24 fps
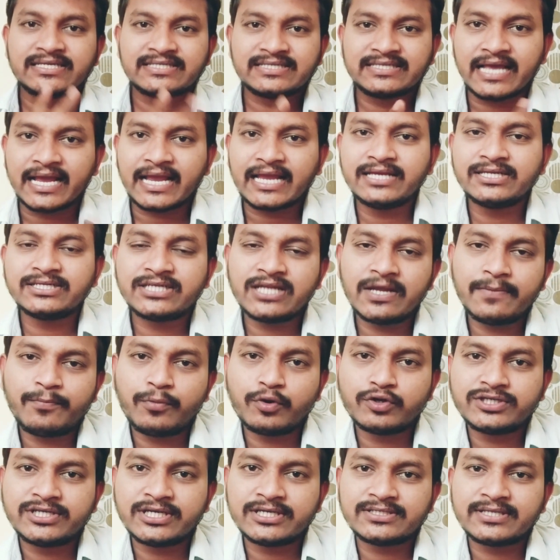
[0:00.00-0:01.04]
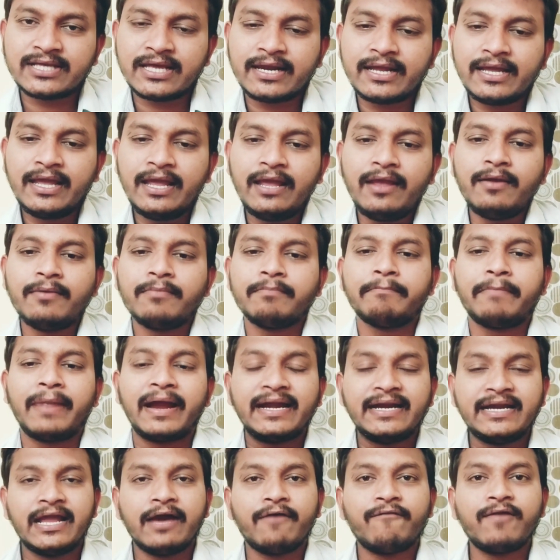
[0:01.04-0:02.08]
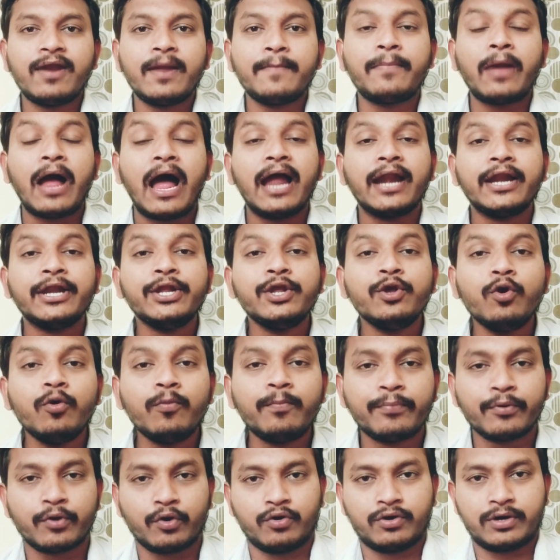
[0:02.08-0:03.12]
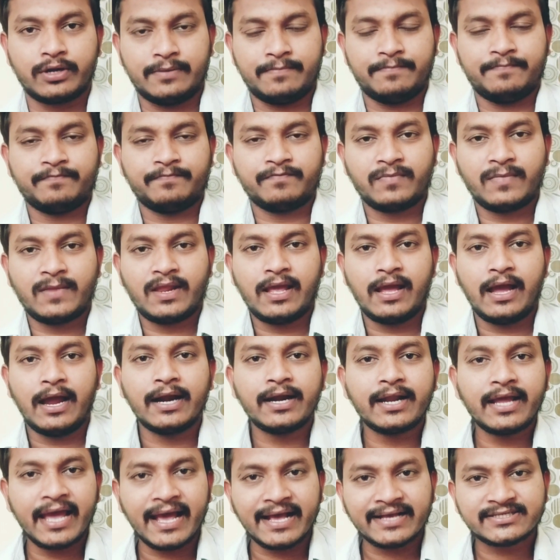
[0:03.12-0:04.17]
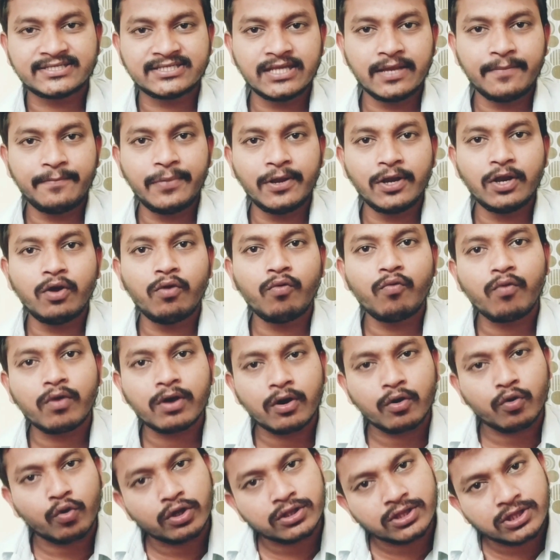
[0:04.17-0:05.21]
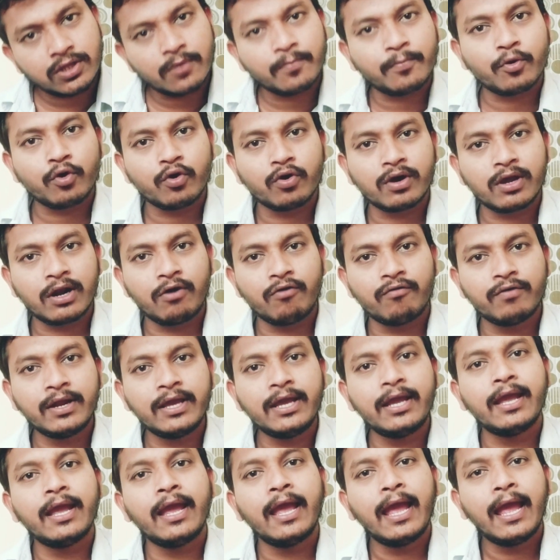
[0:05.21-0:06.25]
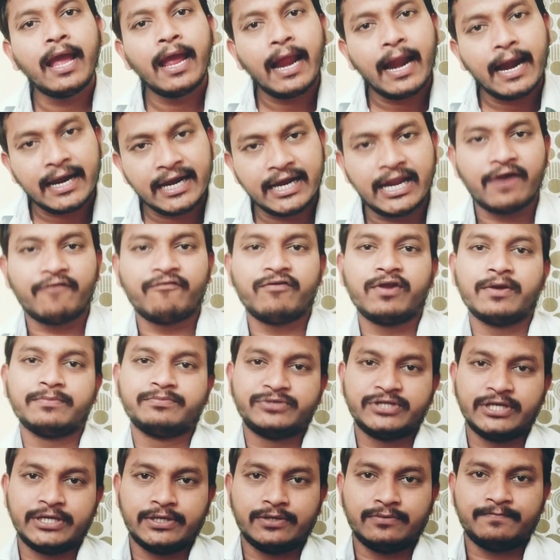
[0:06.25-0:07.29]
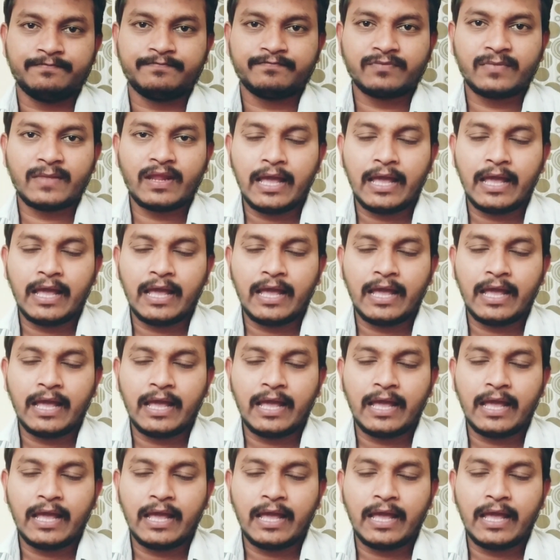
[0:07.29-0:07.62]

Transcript: సెకండ్ స్టెప్ వచ్చేసరికి బై డెవలప్ అ న్యూ ప్రోగ్రామ్ అంటే ఎస్ఏపిలో ఒక కొత్త ని డెవలప్ చేయడం